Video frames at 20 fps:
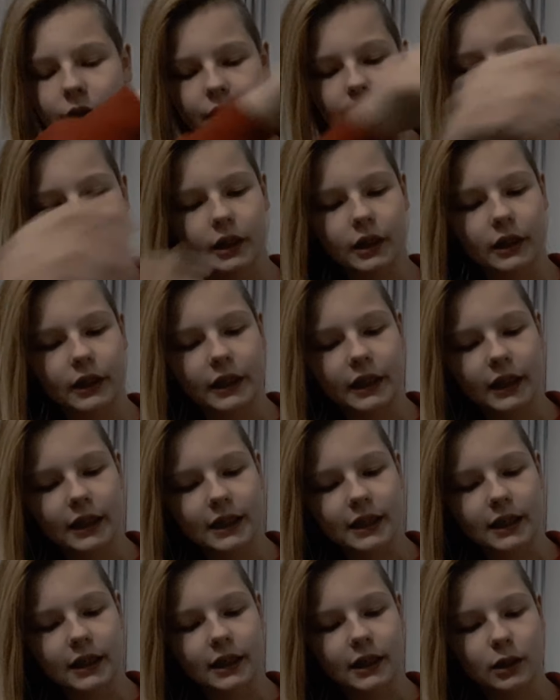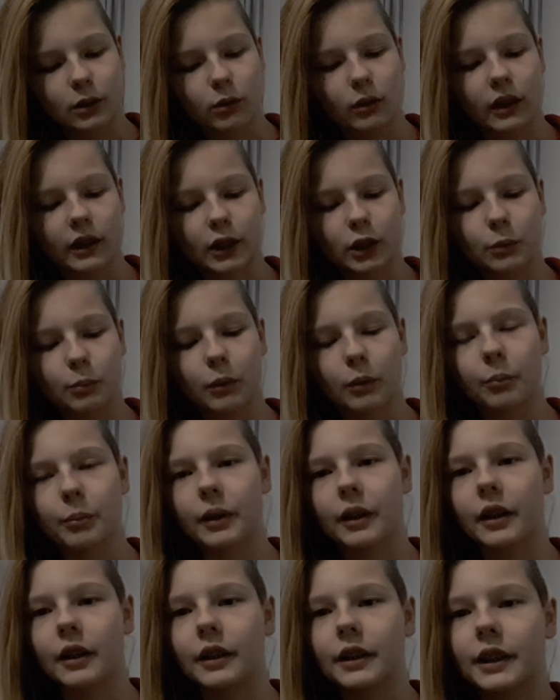Und das ist sogar ein
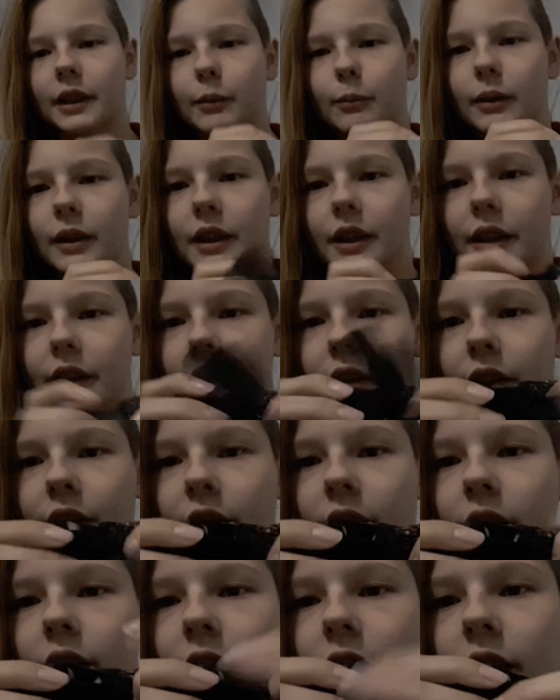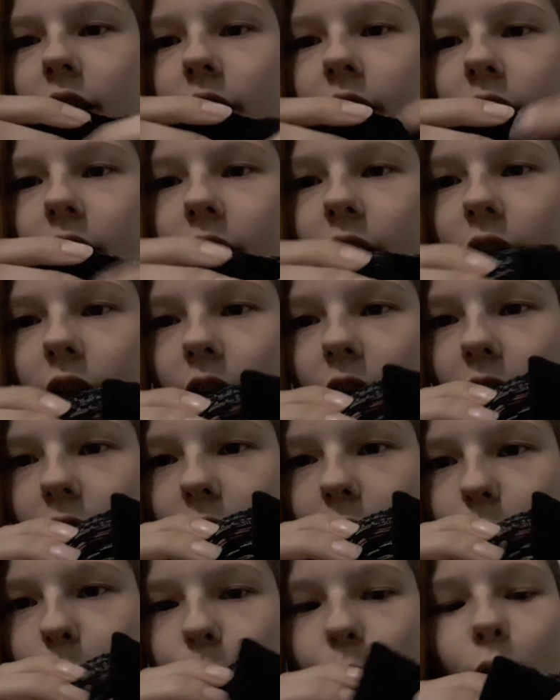Sport-BH, den man hinten
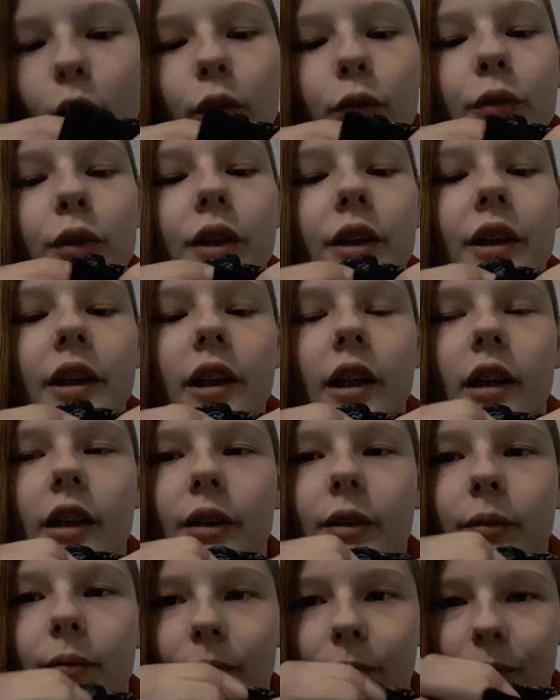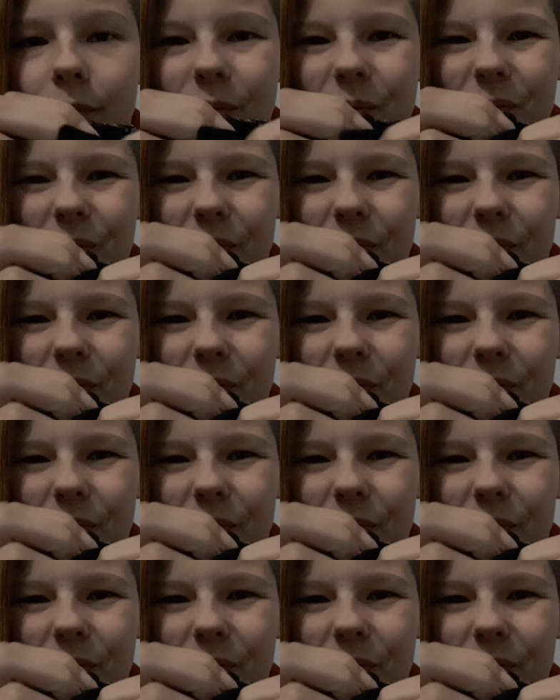ähm, öffnen kann.